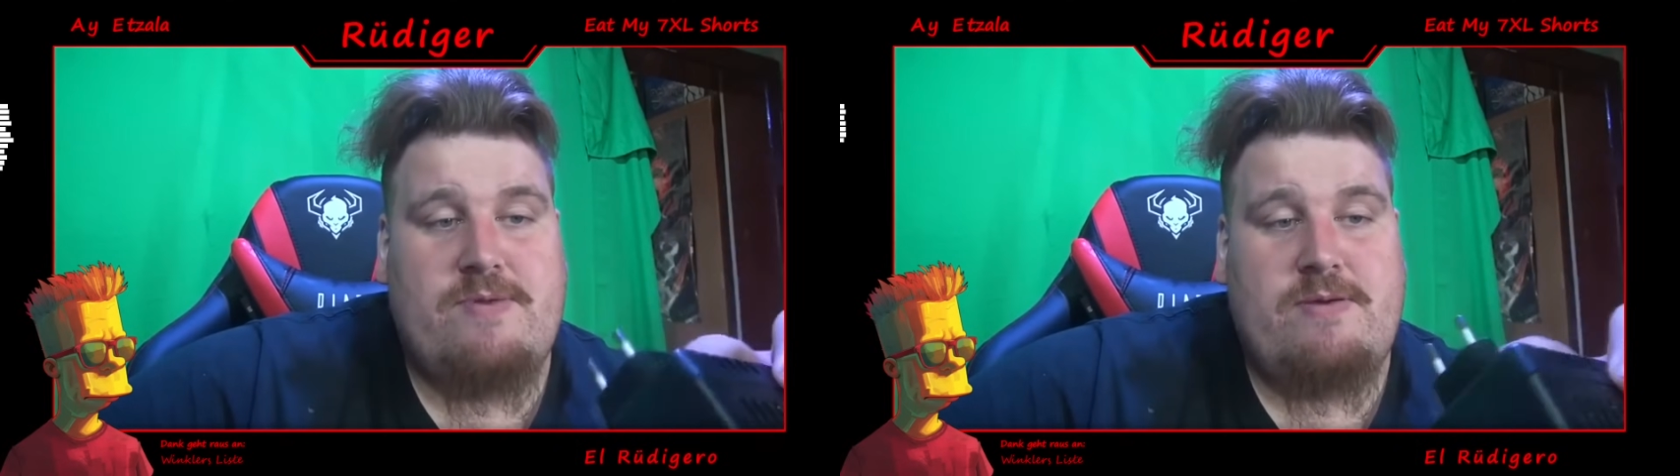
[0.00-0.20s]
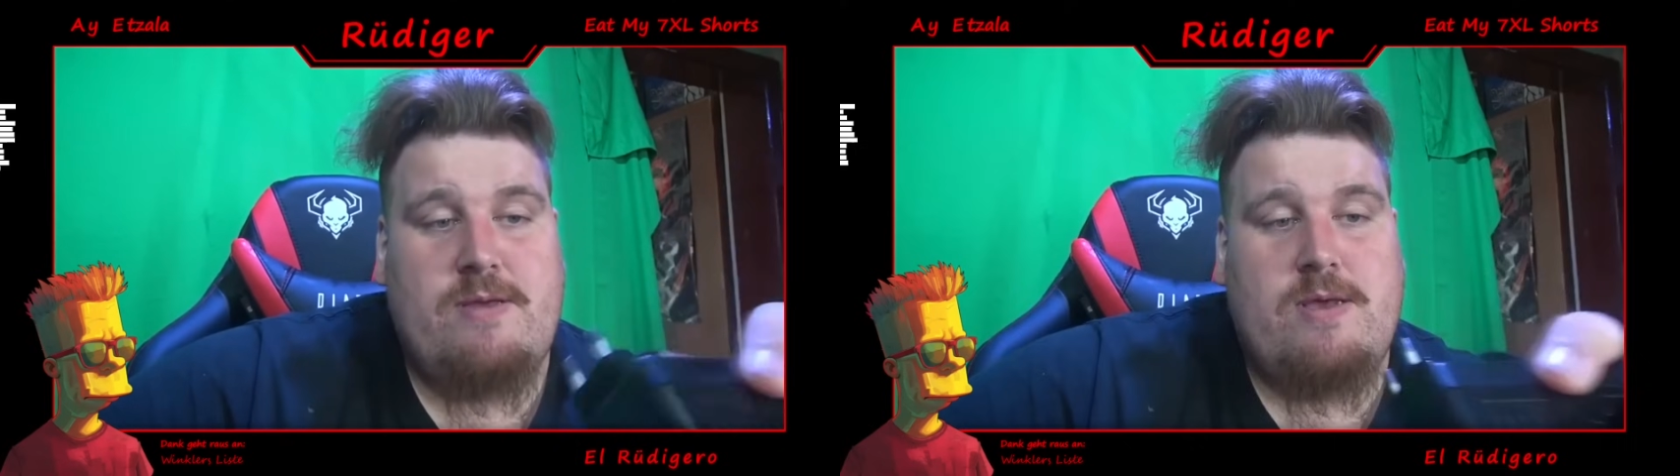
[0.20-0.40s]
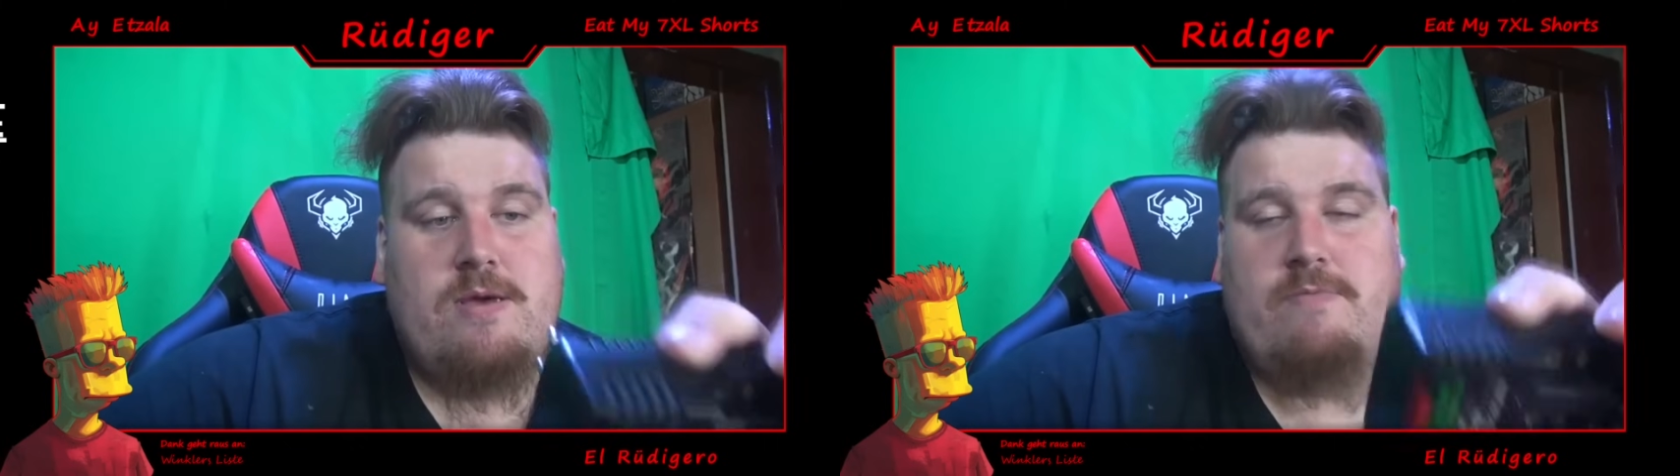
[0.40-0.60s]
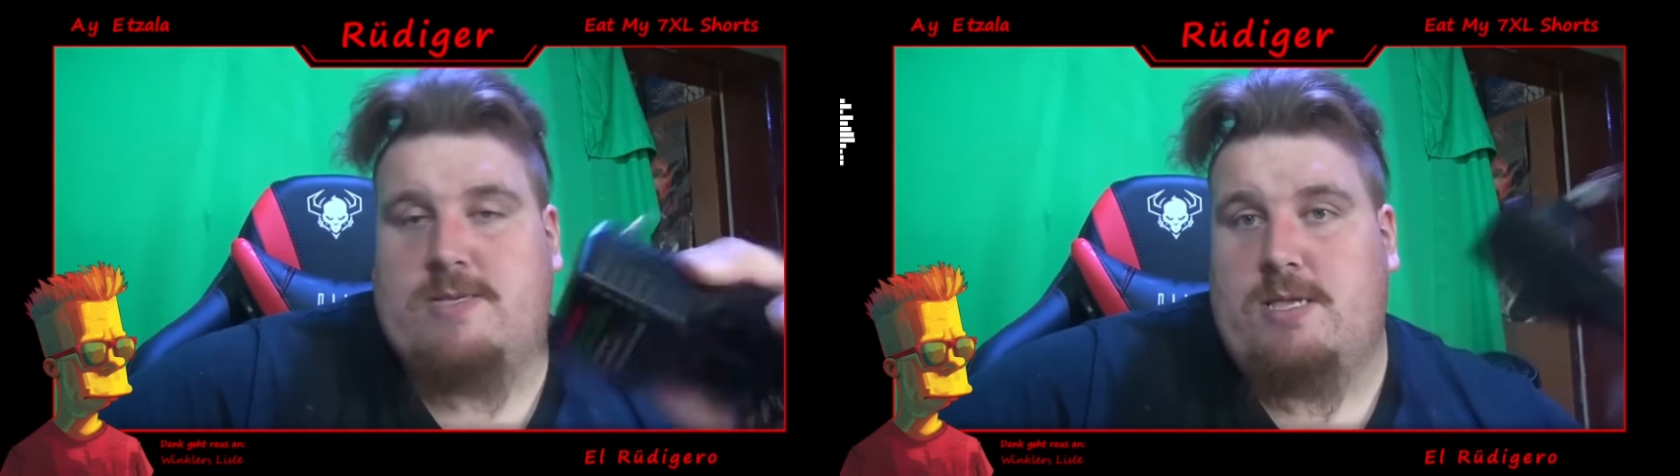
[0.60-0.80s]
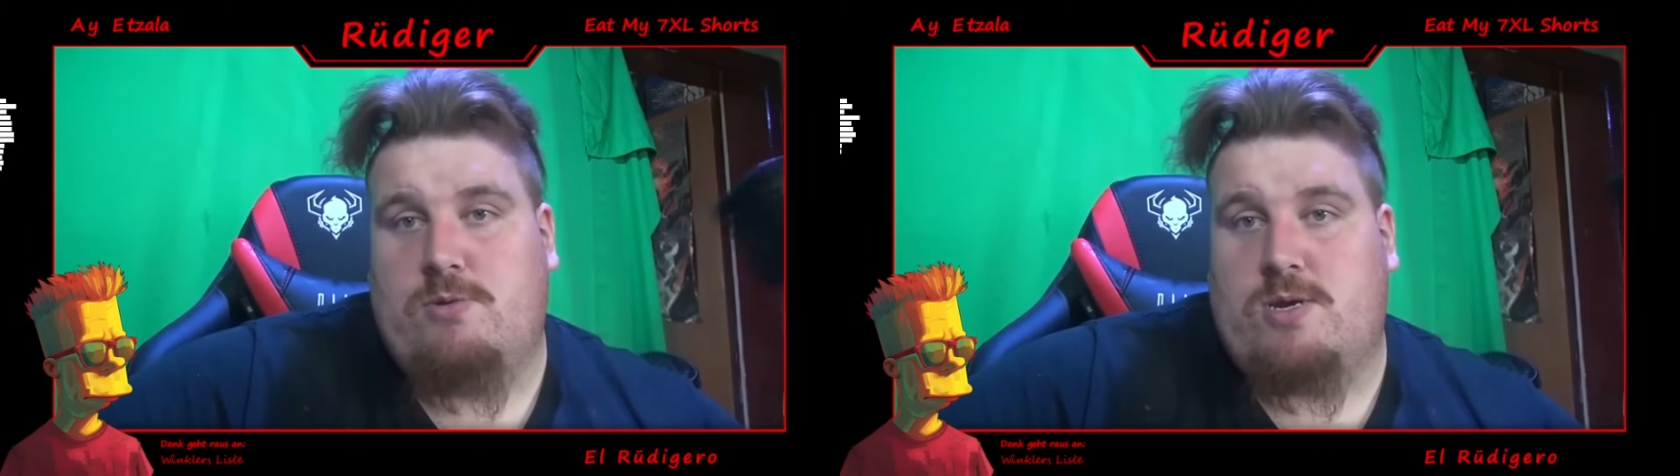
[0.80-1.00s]
wieder,
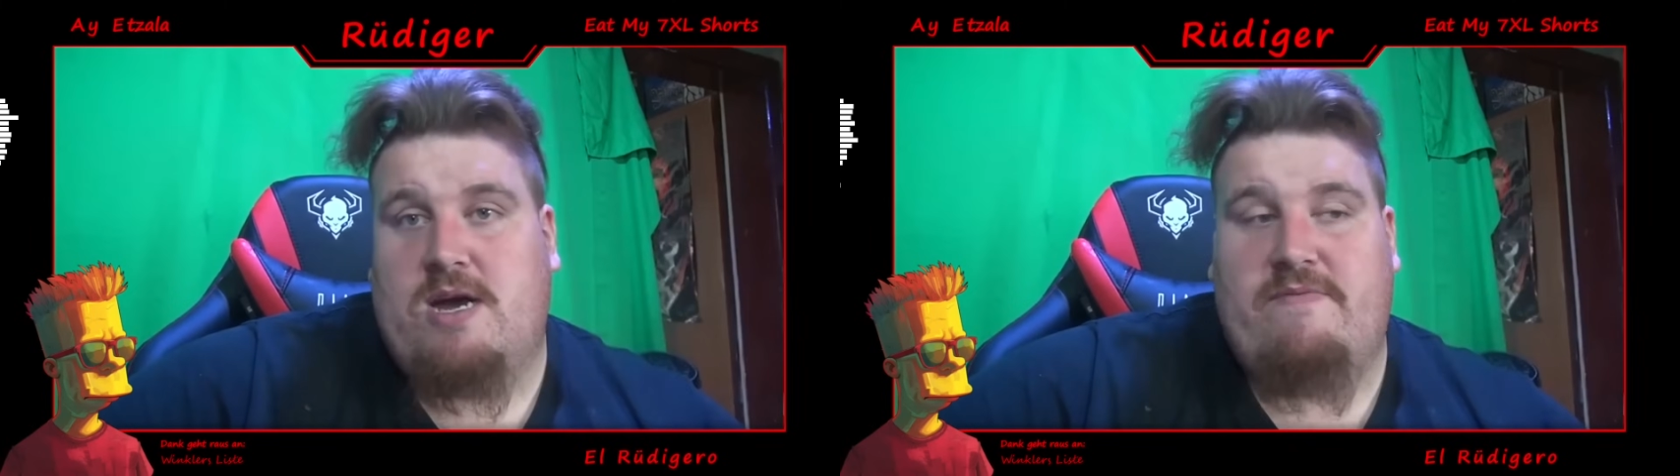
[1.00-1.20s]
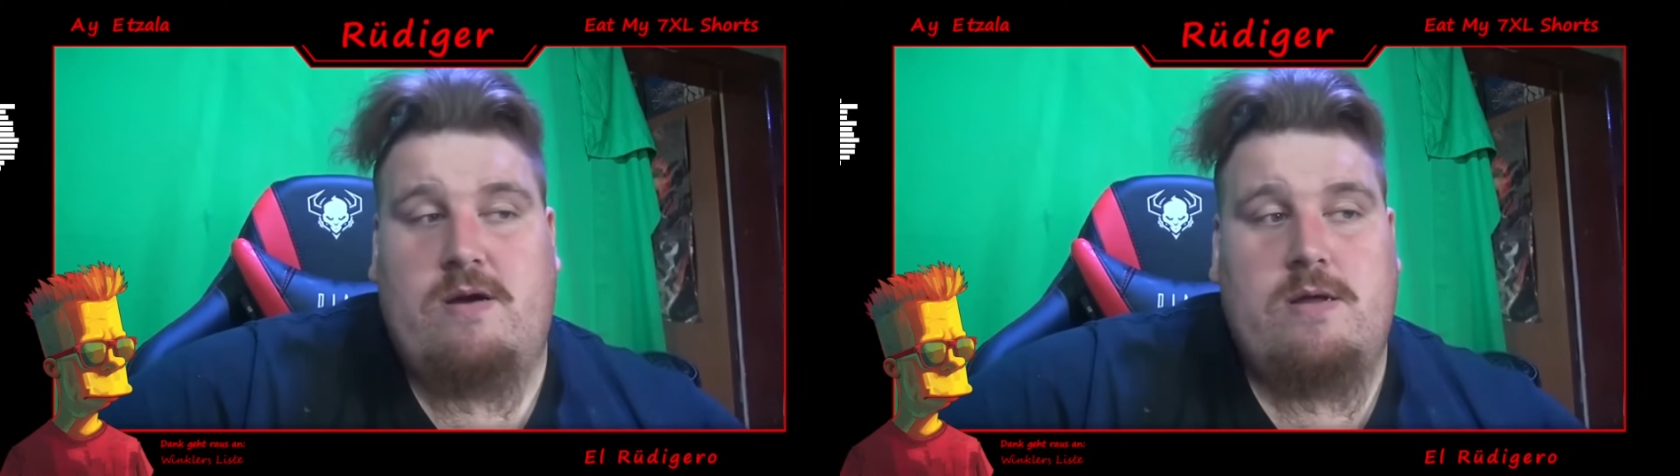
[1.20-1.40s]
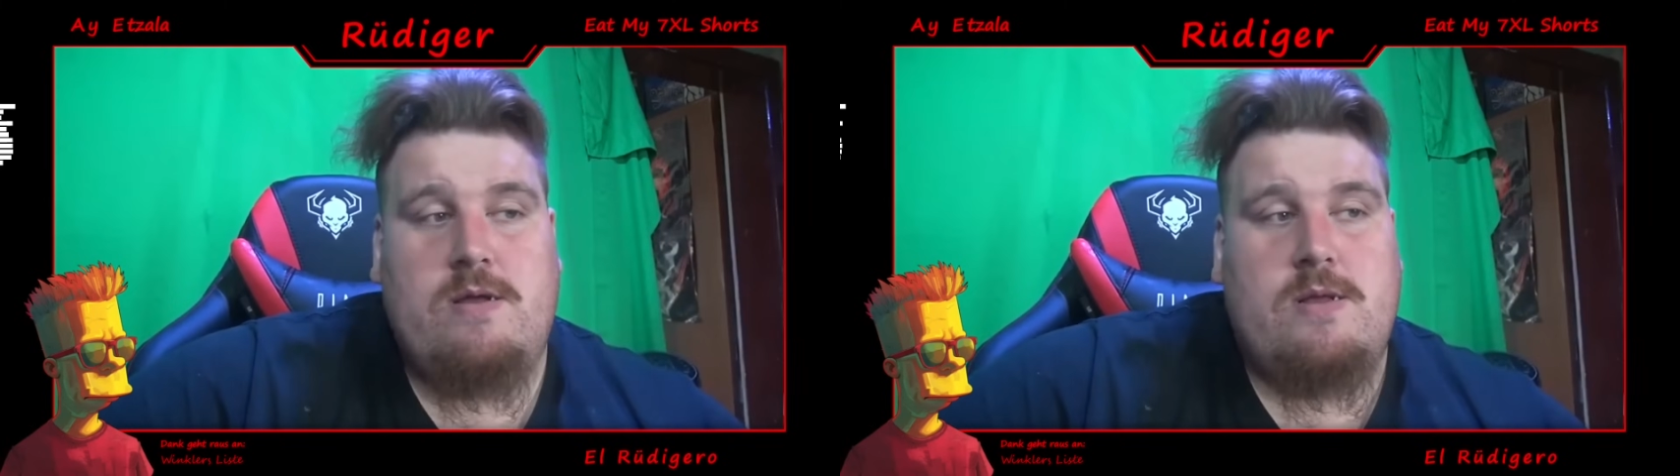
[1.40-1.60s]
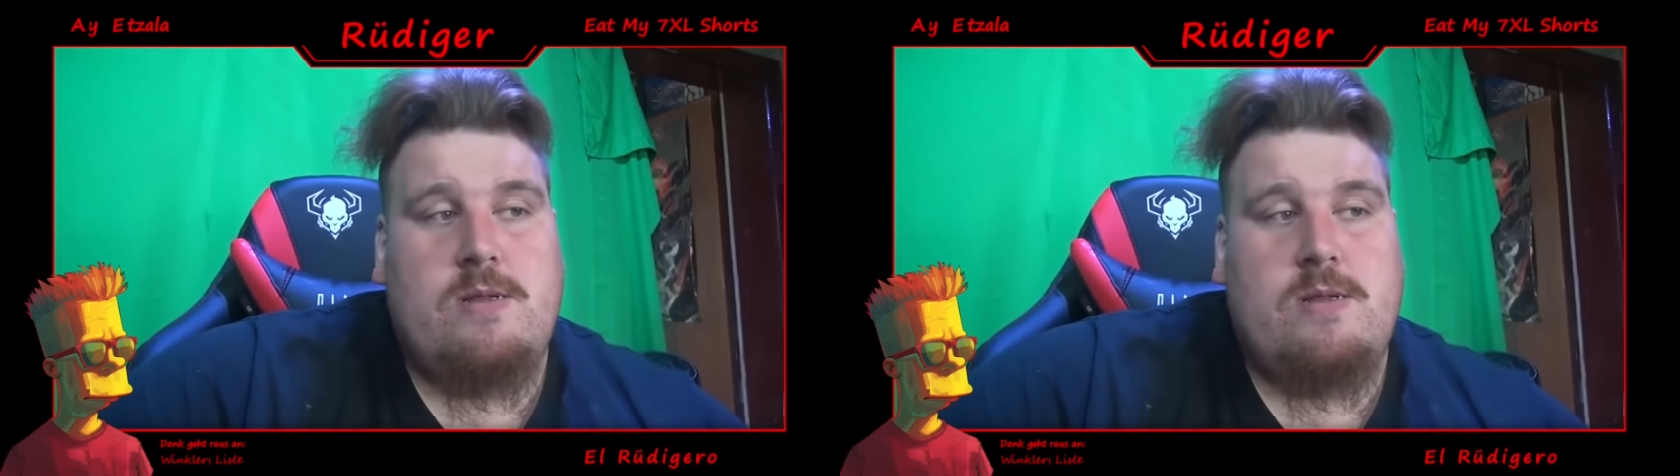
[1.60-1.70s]
weil es halt noch da war.